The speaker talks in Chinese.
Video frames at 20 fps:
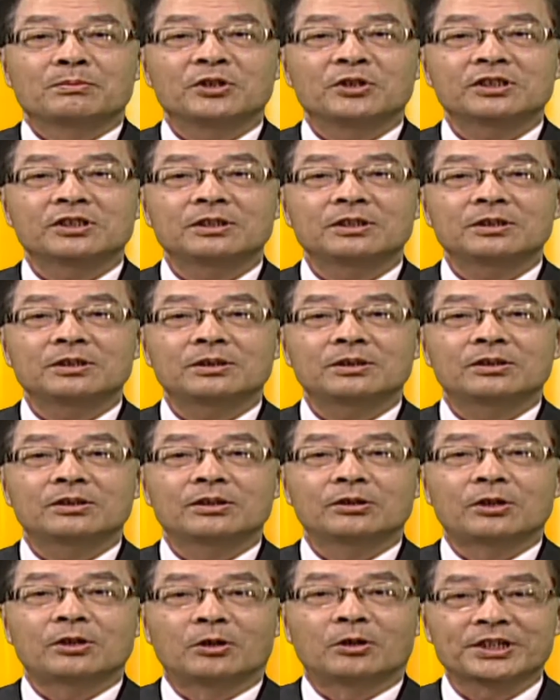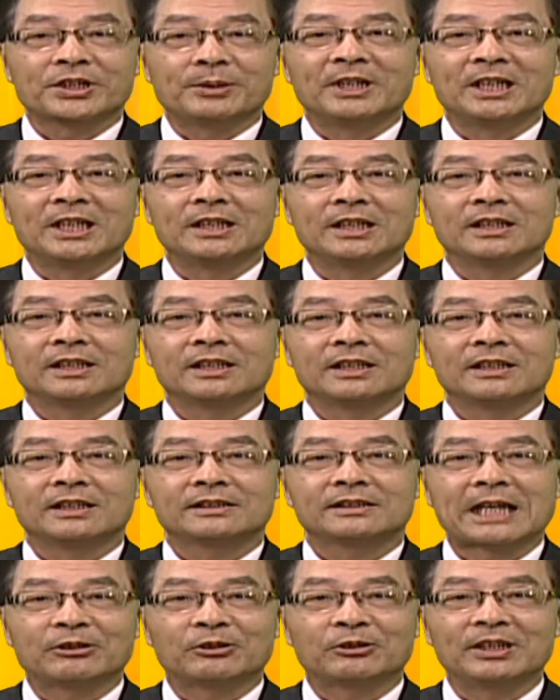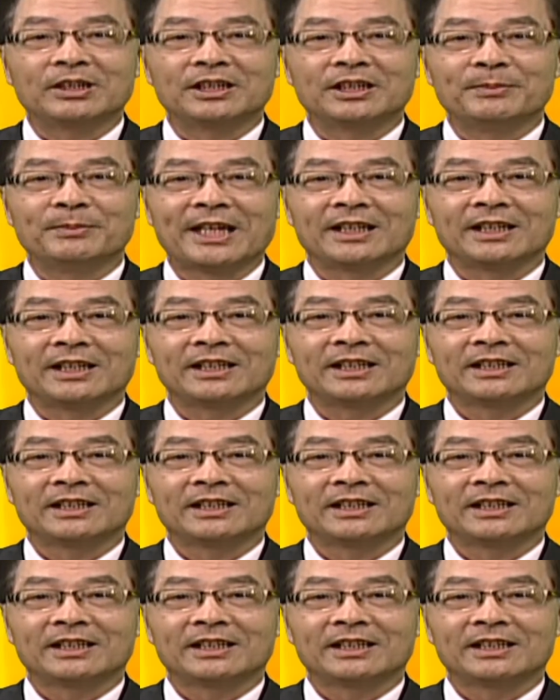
知同学们猜对了没？